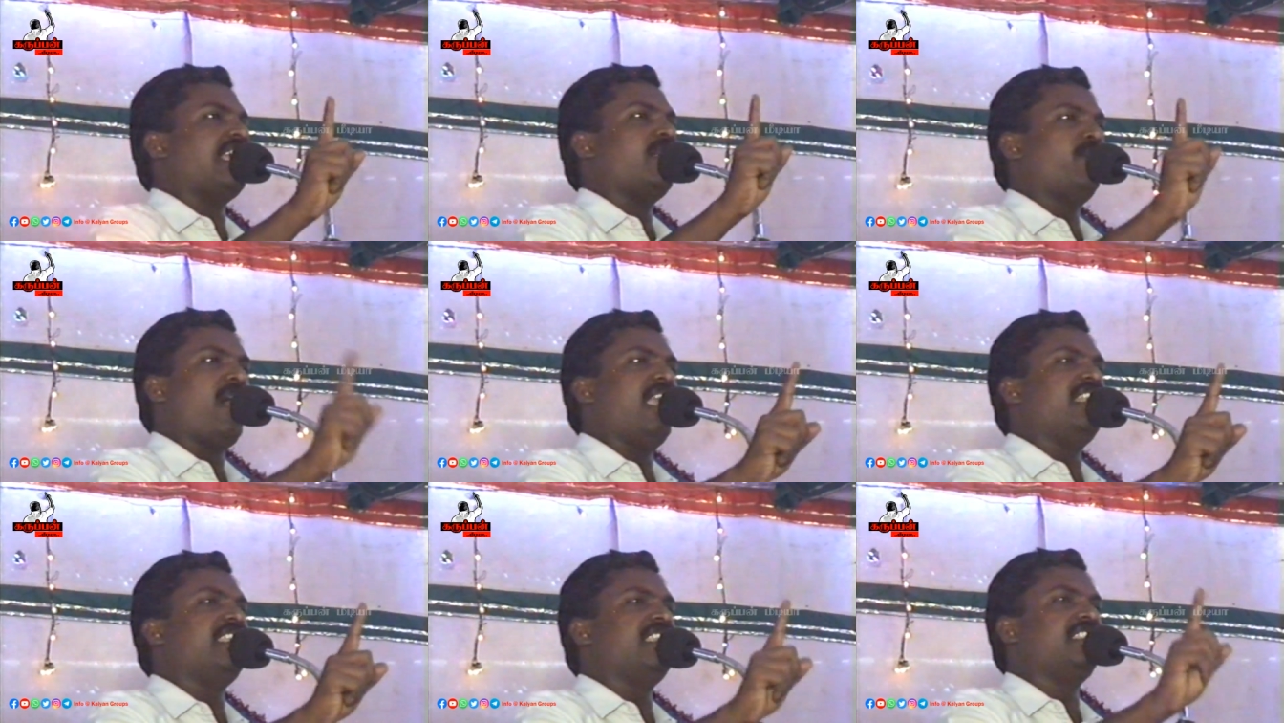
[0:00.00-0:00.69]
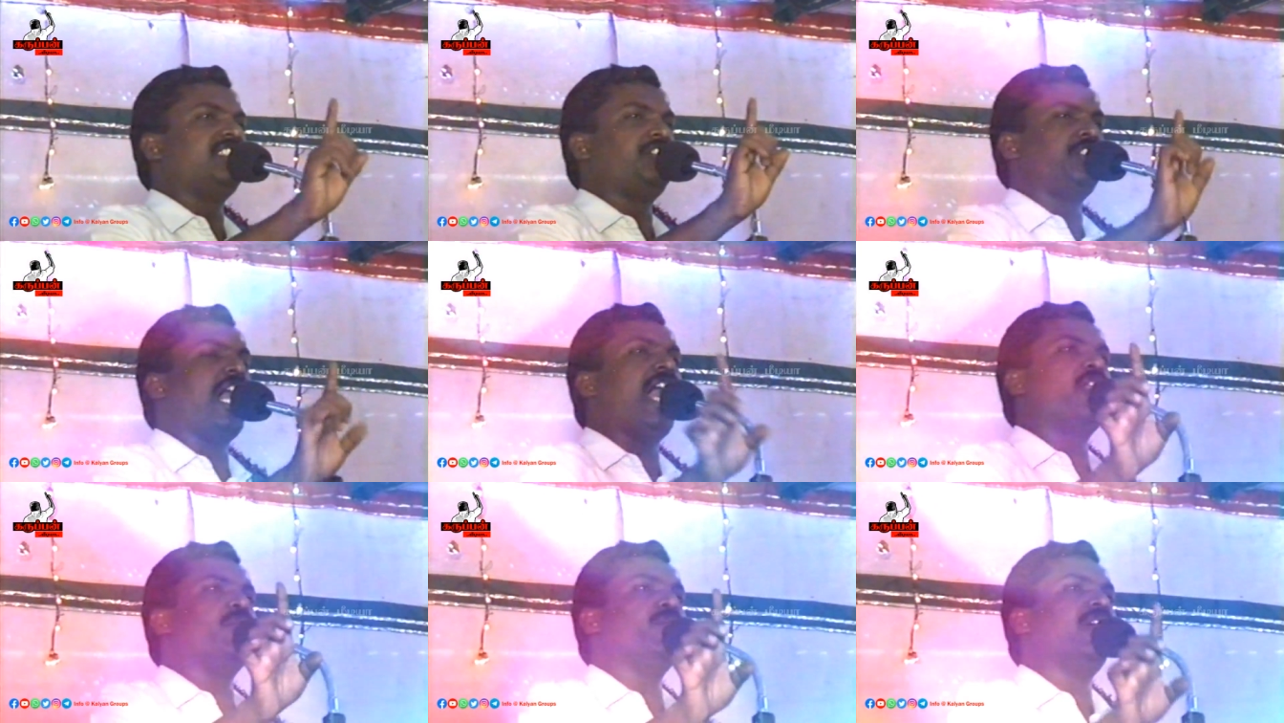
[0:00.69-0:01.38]
பாண்டியனுக்கு
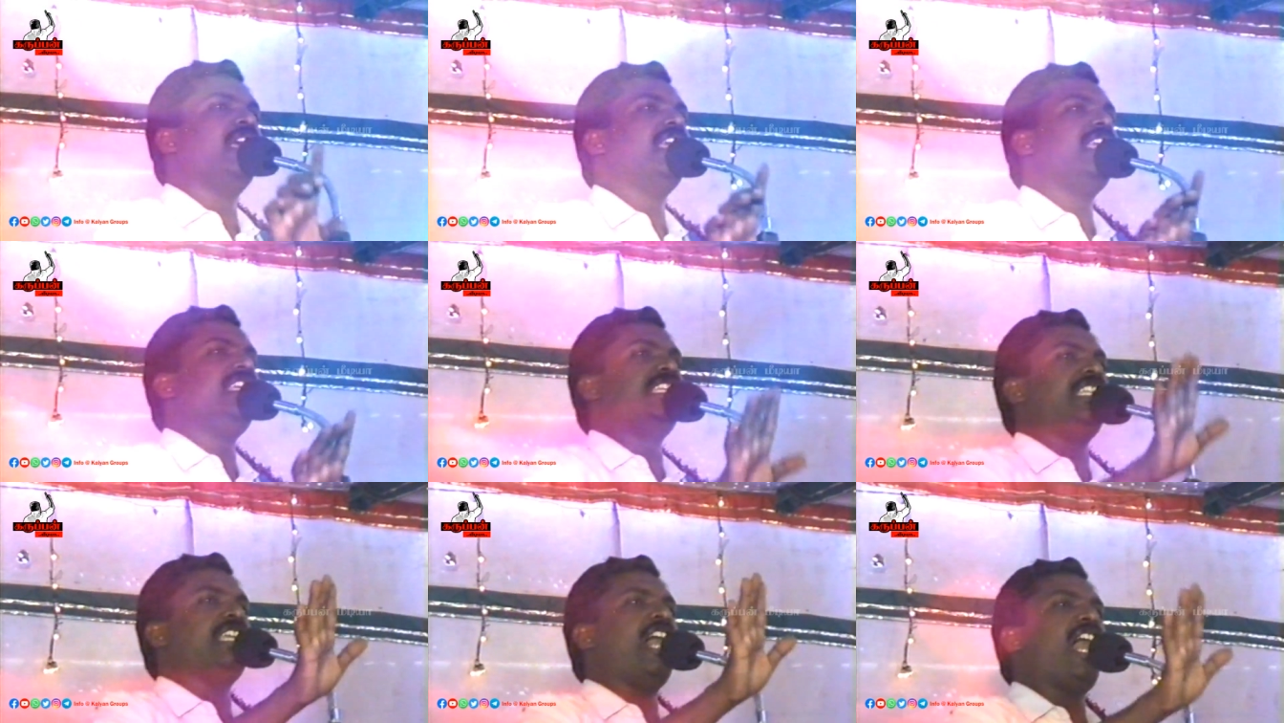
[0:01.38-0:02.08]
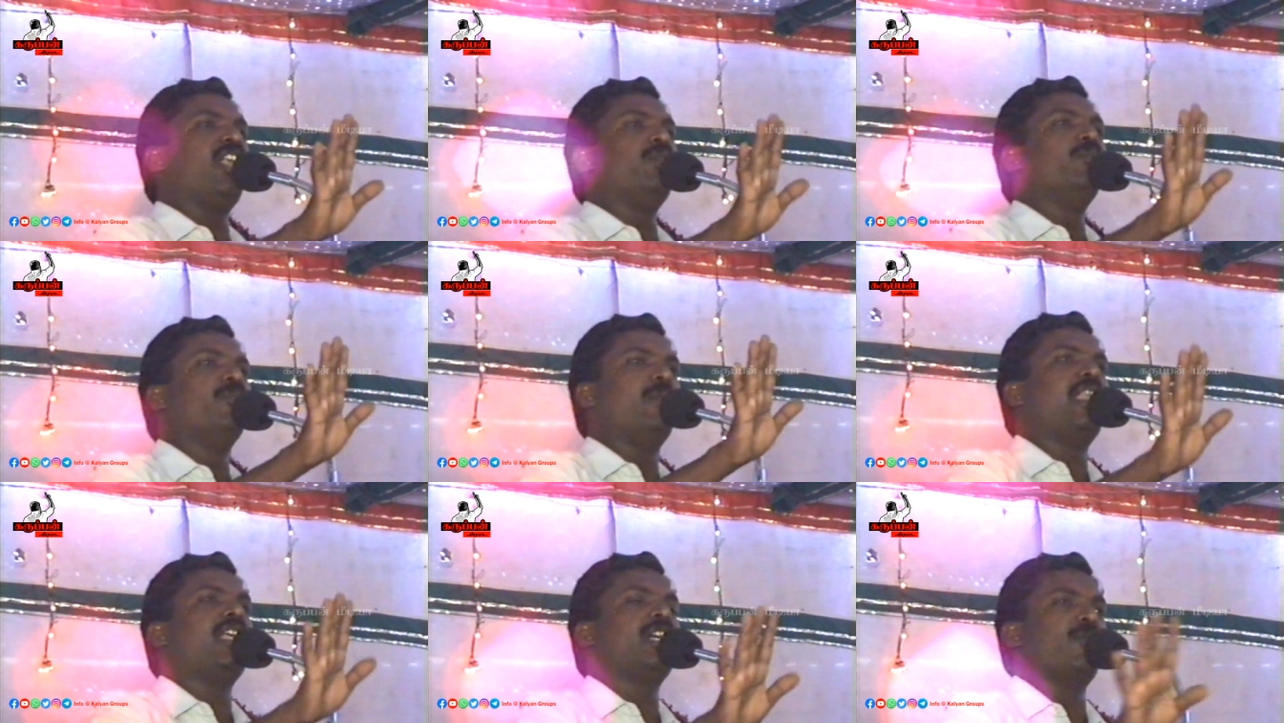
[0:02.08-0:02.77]
சாரும் இது யாரும்
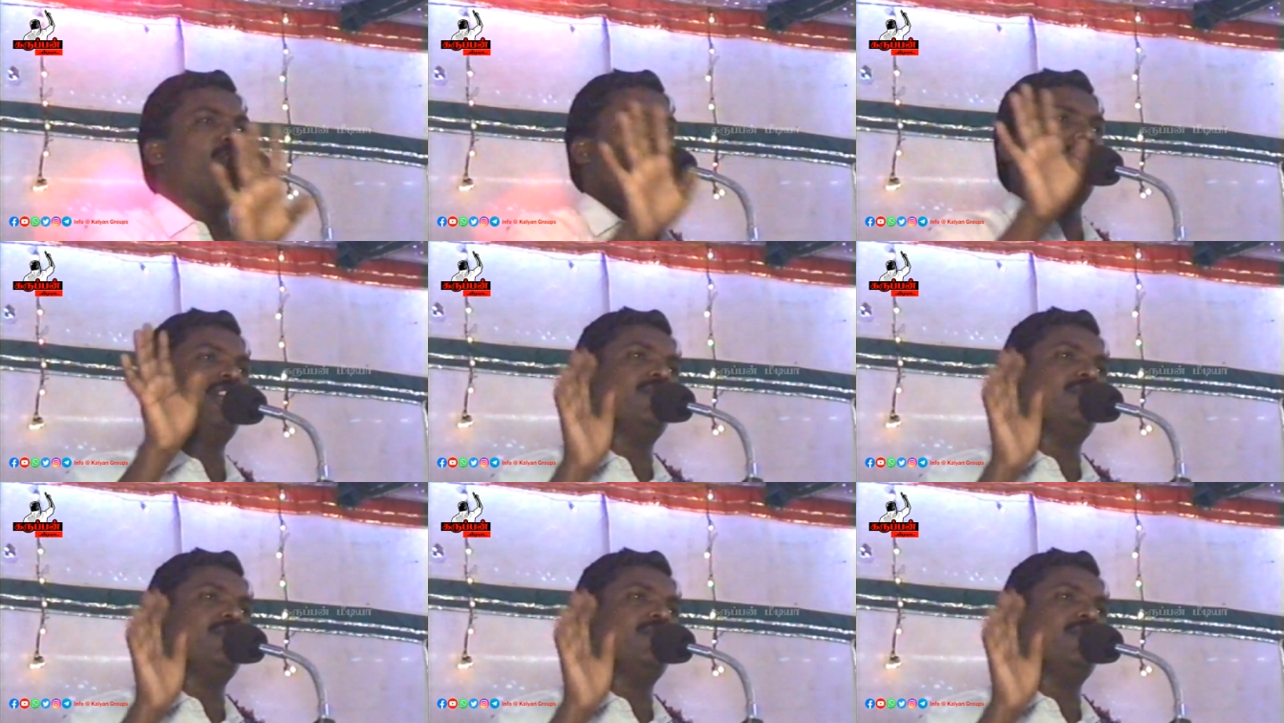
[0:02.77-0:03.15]
மறுக்க முடியாது